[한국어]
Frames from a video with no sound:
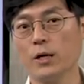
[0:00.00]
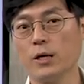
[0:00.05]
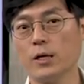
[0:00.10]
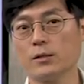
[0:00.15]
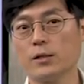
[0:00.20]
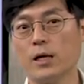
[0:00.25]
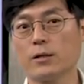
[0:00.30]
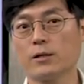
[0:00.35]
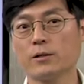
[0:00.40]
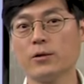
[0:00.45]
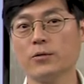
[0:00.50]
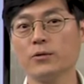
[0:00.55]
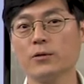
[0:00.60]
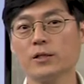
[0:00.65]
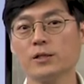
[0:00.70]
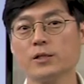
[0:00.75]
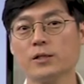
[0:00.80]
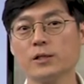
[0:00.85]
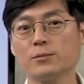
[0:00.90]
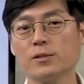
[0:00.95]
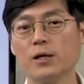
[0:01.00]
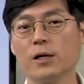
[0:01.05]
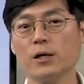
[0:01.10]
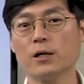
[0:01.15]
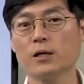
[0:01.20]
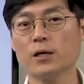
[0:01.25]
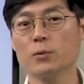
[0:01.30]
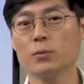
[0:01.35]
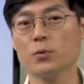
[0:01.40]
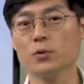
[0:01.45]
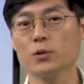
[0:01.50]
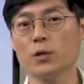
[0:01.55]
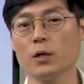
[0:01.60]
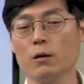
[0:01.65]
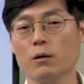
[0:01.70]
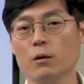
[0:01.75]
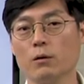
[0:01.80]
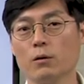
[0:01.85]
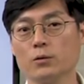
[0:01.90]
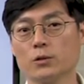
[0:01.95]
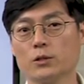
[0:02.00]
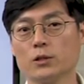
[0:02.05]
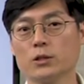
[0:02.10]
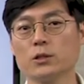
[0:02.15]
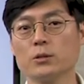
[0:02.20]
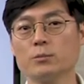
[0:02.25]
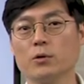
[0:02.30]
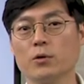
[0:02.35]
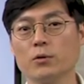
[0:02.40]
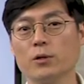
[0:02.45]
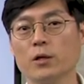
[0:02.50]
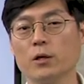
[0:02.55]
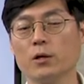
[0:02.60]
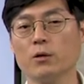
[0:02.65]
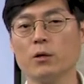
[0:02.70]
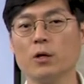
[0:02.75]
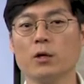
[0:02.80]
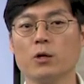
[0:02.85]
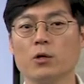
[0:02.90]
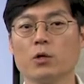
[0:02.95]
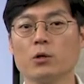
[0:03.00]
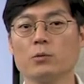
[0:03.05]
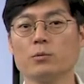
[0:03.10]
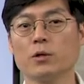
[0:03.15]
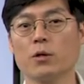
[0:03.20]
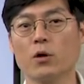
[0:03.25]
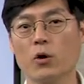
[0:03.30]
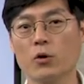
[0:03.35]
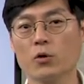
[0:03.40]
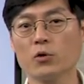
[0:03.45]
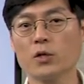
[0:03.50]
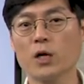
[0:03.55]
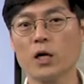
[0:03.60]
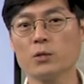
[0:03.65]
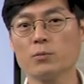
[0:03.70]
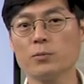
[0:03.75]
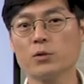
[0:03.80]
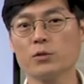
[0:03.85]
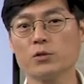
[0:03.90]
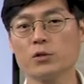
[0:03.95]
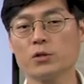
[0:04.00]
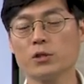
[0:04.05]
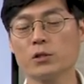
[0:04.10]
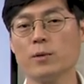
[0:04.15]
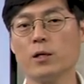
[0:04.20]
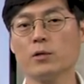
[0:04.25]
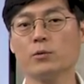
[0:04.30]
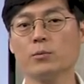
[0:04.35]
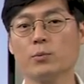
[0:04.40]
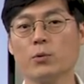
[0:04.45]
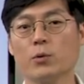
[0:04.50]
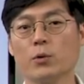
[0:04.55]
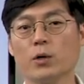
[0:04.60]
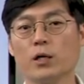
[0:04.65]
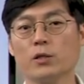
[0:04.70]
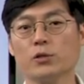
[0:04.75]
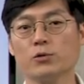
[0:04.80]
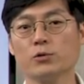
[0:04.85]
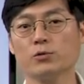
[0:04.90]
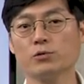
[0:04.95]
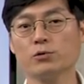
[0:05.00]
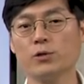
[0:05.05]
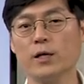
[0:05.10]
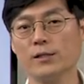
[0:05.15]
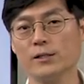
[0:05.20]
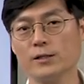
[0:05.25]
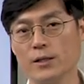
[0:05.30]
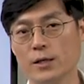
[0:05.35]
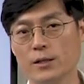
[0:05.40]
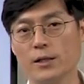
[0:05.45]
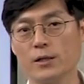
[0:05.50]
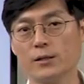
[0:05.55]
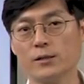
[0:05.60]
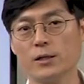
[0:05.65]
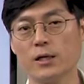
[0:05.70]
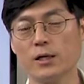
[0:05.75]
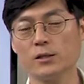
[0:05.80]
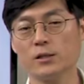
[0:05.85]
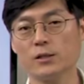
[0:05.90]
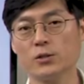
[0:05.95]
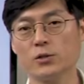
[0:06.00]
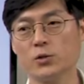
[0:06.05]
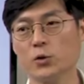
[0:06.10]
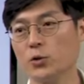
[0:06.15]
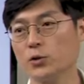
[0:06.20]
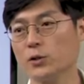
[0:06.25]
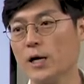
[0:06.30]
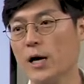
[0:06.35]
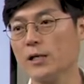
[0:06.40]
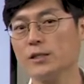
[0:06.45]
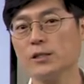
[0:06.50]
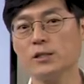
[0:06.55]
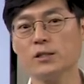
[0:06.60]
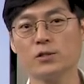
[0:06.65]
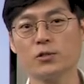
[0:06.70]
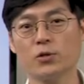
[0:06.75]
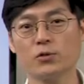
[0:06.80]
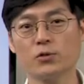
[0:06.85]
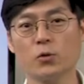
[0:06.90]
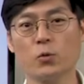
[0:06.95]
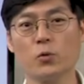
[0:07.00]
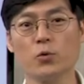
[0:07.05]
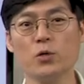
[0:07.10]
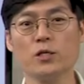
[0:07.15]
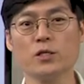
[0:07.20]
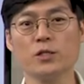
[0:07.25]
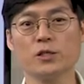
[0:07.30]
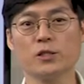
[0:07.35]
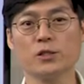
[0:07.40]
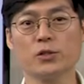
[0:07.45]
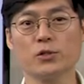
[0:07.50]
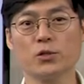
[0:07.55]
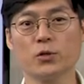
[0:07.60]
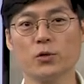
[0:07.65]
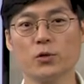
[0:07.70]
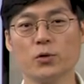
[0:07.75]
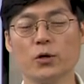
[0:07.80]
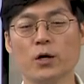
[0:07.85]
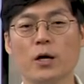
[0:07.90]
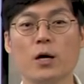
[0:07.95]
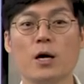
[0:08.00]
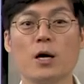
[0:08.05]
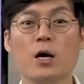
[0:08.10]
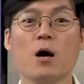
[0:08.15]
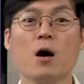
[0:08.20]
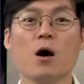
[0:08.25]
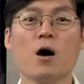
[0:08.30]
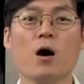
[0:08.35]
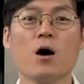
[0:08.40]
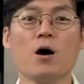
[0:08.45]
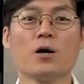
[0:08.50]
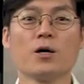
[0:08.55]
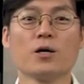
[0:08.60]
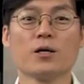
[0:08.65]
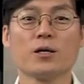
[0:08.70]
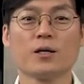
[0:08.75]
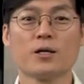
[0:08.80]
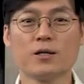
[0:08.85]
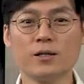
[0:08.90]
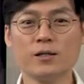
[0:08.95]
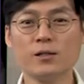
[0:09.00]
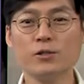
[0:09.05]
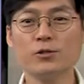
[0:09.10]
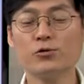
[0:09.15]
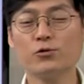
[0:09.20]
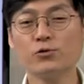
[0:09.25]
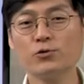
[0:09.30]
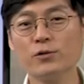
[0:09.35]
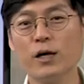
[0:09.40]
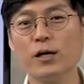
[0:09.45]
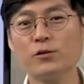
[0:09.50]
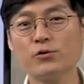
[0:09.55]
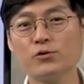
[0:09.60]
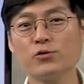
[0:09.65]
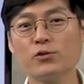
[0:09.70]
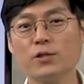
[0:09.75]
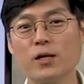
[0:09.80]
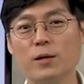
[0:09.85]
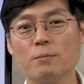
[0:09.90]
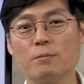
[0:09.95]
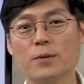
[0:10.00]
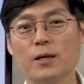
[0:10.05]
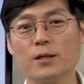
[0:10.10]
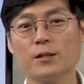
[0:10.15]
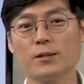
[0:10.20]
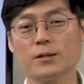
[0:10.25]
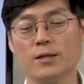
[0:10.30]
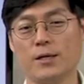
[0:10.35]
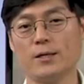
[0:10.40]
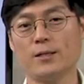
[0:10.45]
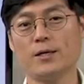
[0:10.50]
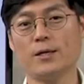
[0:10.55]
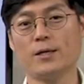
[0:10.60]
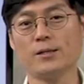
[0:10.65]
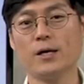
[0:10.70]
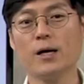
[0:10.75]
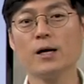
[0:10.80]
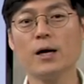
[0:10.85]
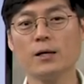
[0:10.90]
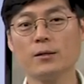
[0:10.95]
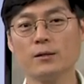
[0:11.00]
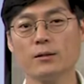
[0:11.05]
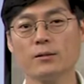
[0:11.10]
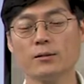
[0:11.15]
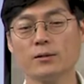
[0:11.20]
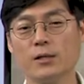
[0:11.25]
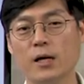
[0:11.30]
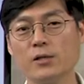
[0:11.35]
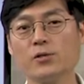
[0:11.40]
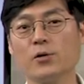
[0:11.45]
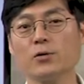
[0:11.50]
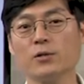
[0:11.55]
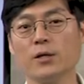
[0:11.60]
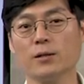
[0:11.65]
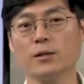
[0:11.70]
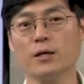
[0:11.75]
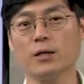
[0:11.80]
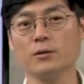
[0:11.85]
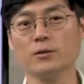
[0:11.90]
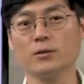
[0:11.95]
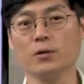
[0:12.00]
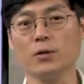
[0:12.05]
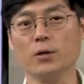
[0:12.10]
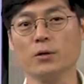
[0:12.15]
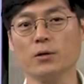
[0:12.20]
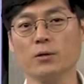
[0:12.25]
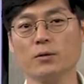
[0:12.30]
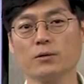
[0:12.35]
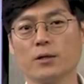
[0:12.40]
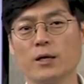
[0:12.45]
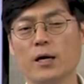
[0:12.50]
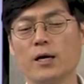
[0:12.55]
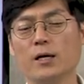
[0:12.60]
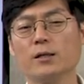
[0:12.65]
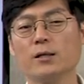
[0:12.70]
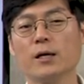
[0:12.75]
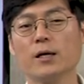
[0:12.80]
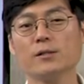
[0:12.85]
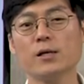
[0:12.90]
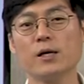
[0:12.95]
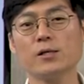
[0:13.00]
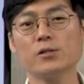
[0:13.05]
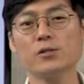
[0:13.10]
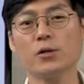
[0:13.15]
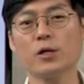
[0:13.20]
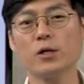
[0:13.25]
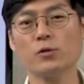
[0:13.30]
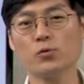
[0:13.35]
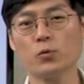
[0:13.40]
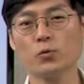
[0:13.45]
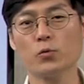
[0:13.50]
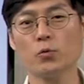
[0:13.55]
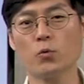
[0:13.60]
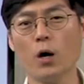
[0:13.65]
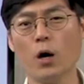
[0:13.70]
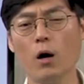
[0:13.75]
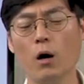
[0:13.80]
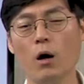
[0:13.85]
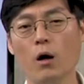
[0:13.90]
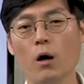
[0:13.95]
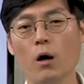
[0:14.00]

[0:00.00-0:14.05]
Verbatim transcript: 자, 그런데 지금 생각해 보세요. 지금은 어때요? 여러분 걸어 다니면서 스마트폰 가지고 SNS 하시죠. 사진 찍어서 올리시죠. 그 순간순간마다 데이터가 생각, 생성된다는 거예요. 데이터 생성의 속도가